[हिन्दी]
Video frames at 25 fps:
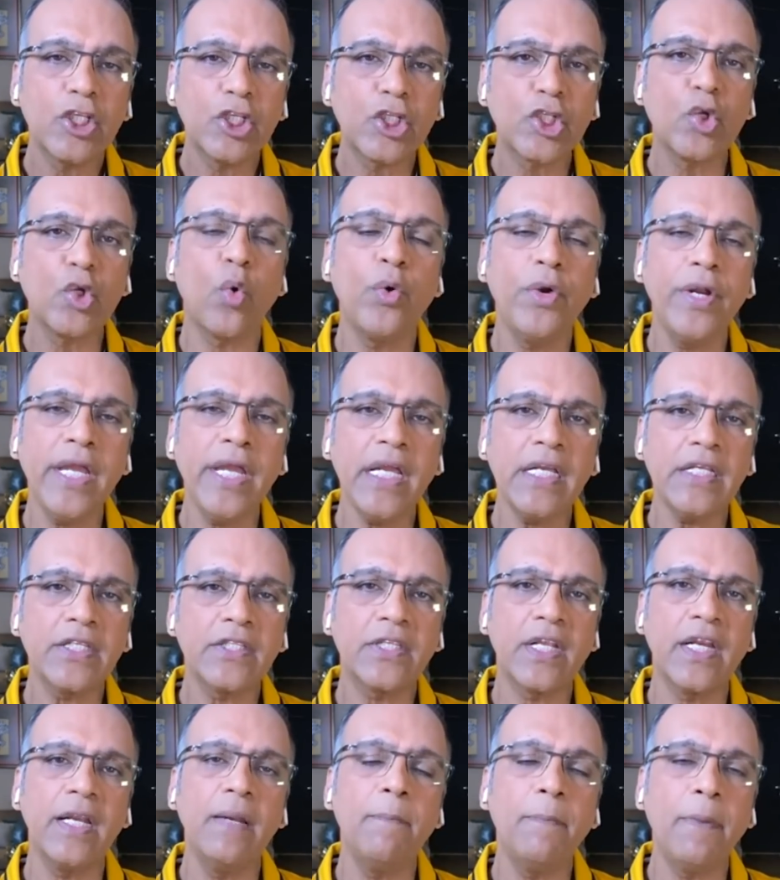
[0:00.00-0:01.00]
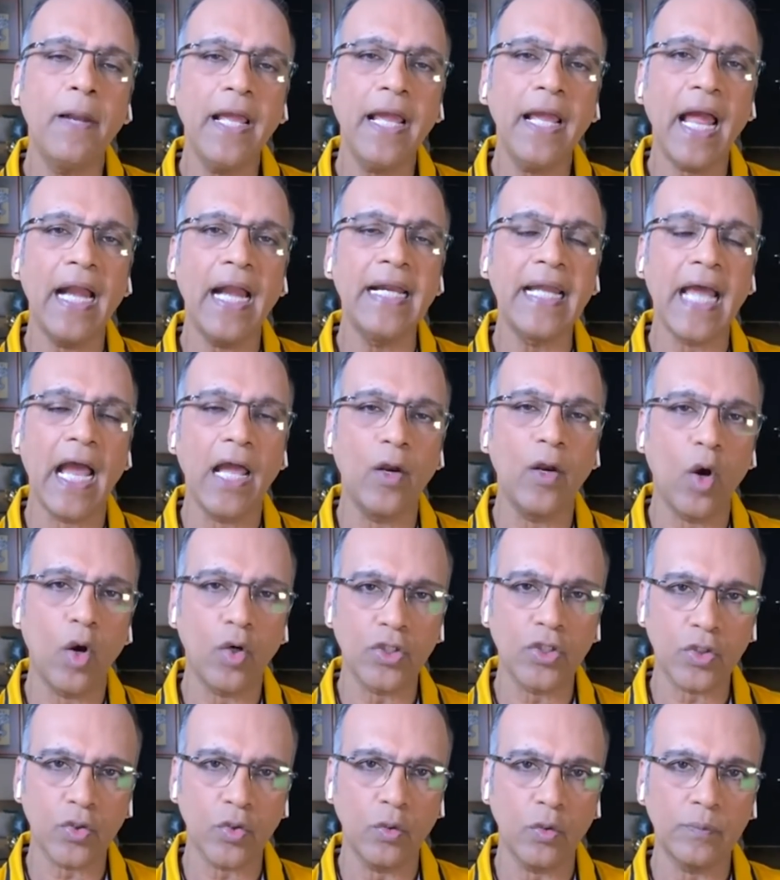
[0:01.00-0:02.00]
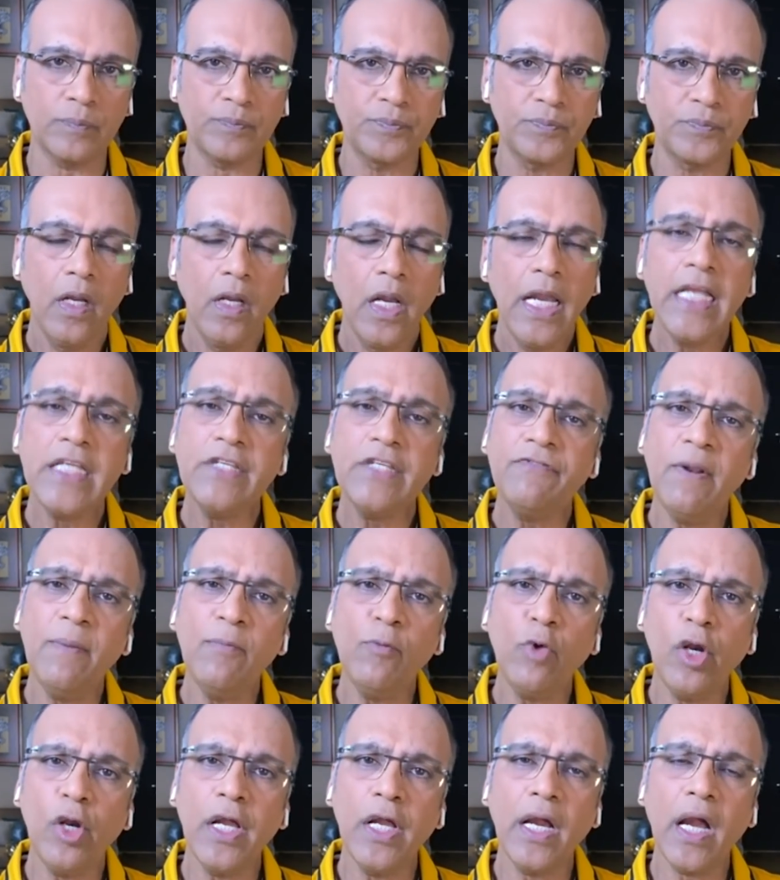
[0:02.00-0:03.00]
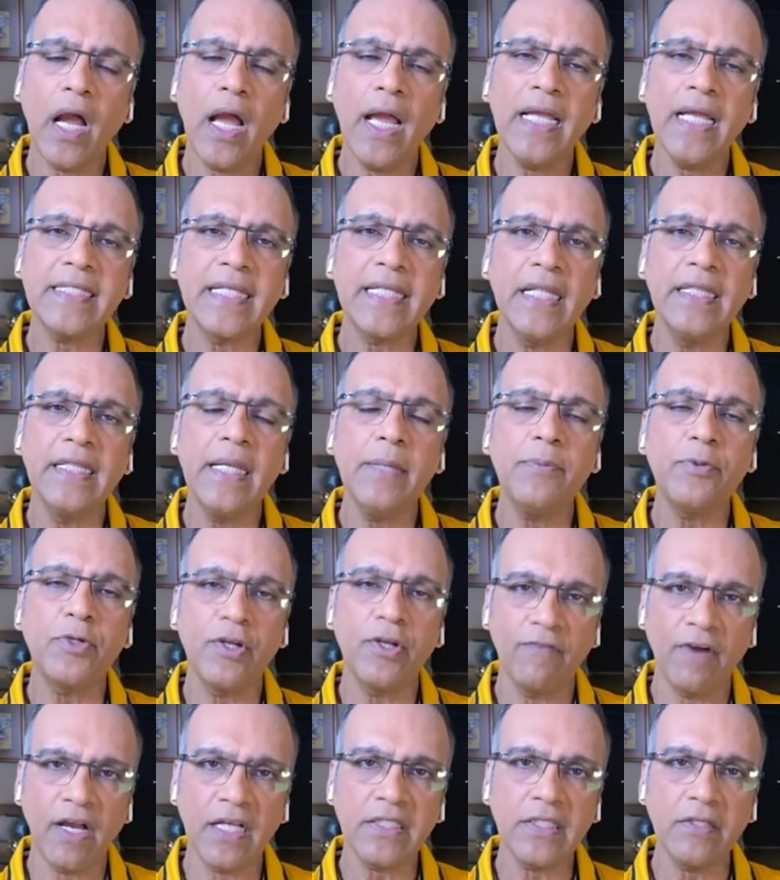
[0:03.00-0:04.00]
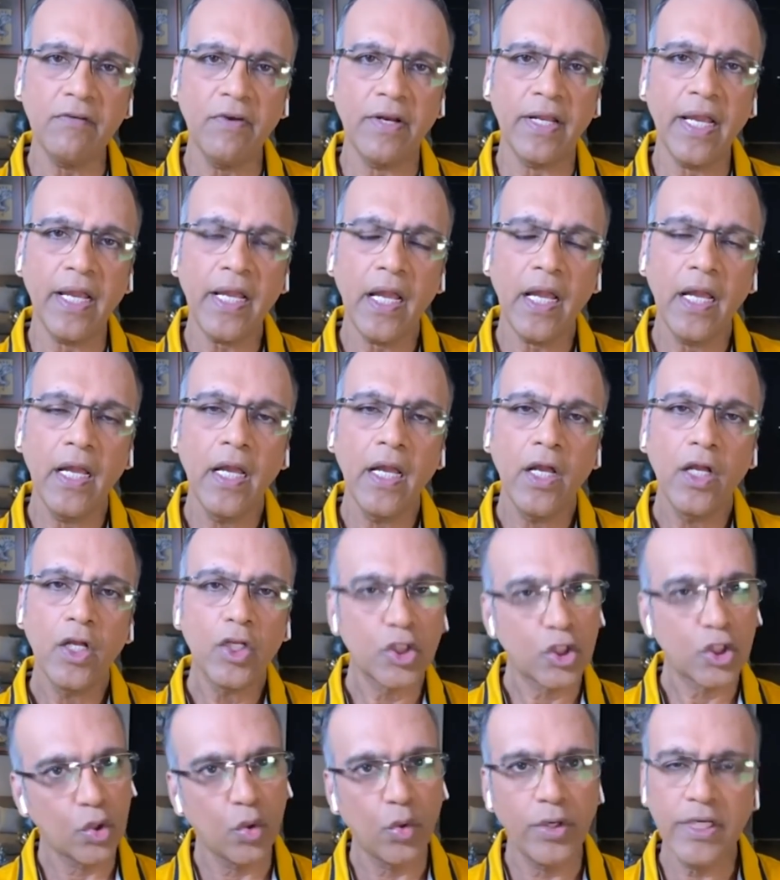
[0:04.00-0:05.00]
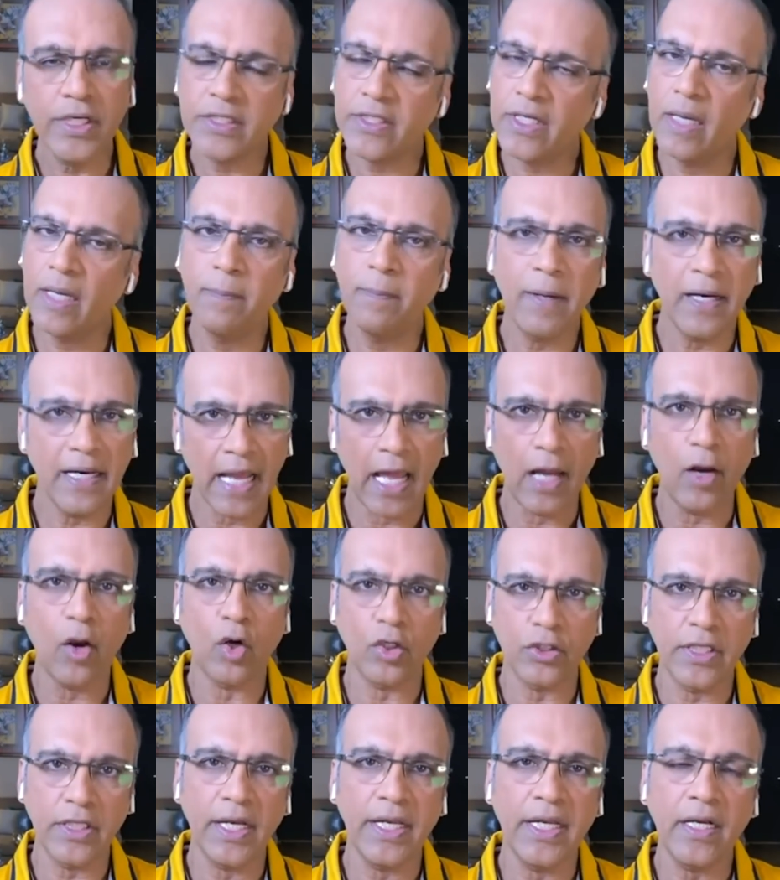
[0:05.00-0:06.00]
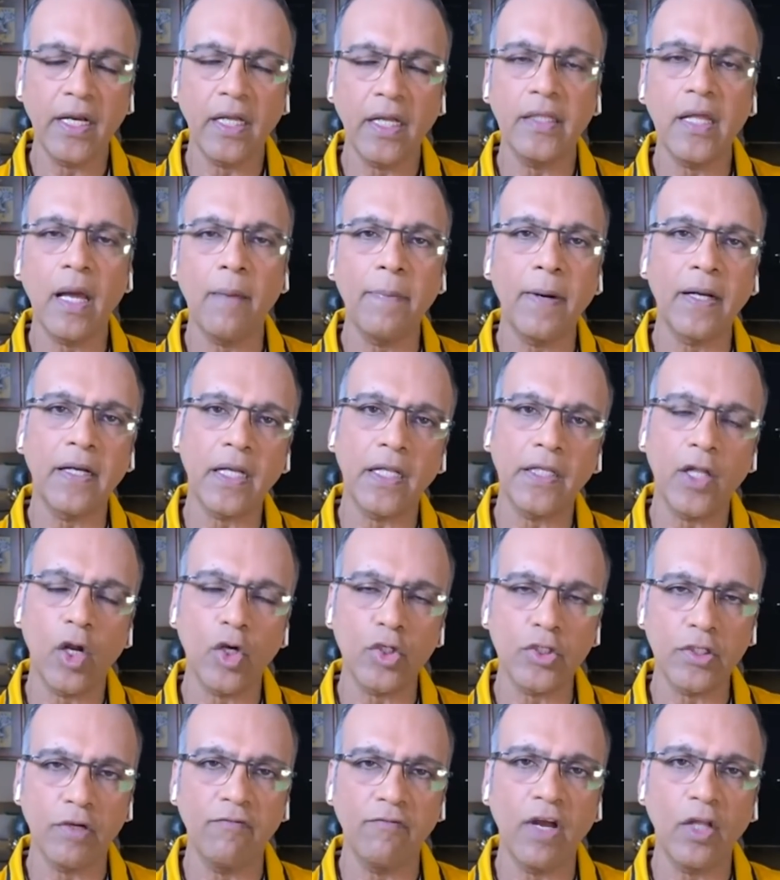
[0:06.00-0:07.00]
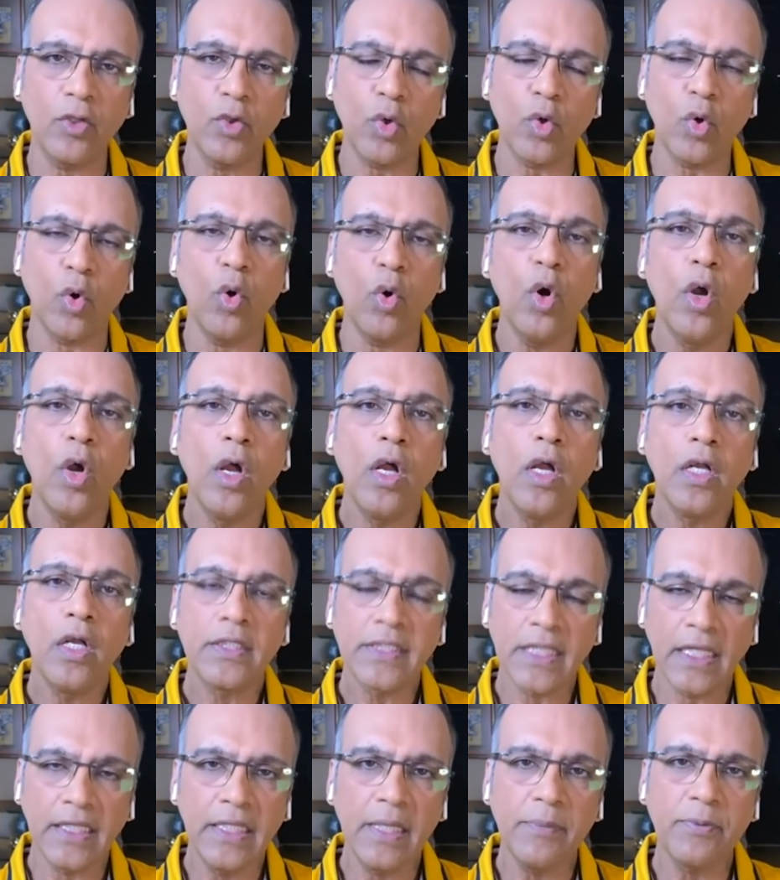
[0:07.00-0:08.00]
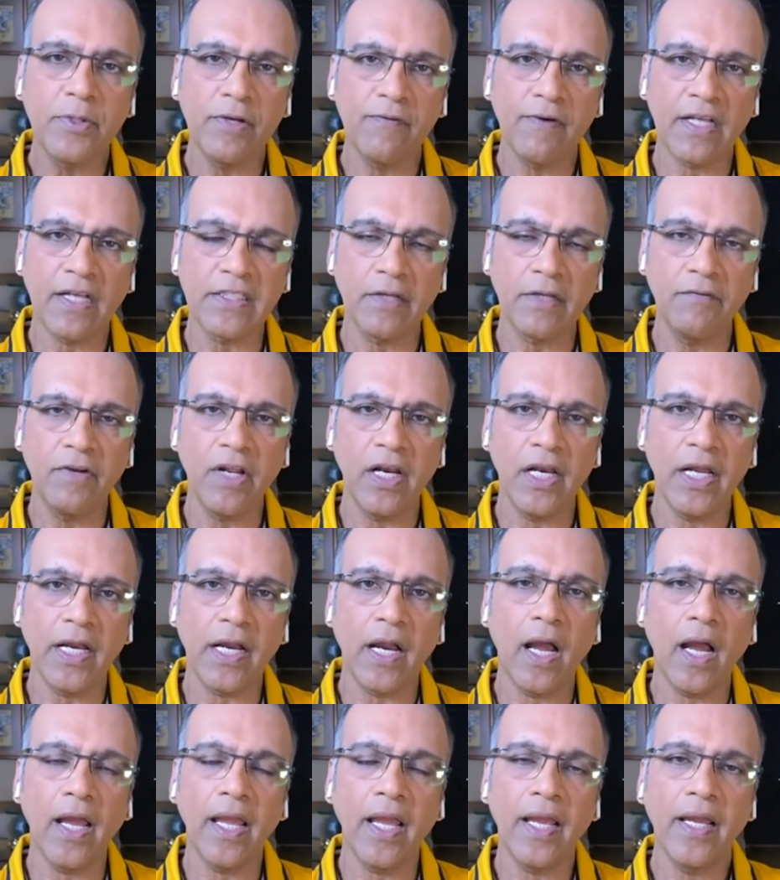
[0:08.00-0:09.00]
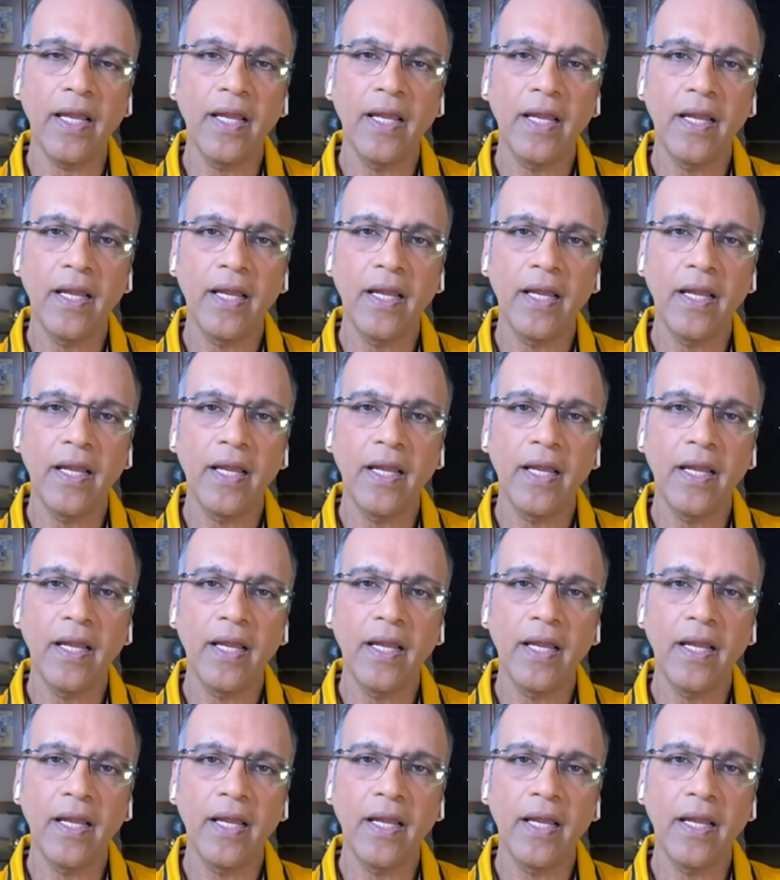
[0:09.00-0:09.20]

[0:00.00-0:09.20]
स्टोरी स्क्रीन प्ले एंड डायलॉग्स को इस फिल्म को लिखा है संदीप श्रीवास्तव ने स्टोरी स्क्रीन पे डायलॉग्स यानी कथा पटकथा और संवादों को संदीप श्रीवास्तव ने लिखा है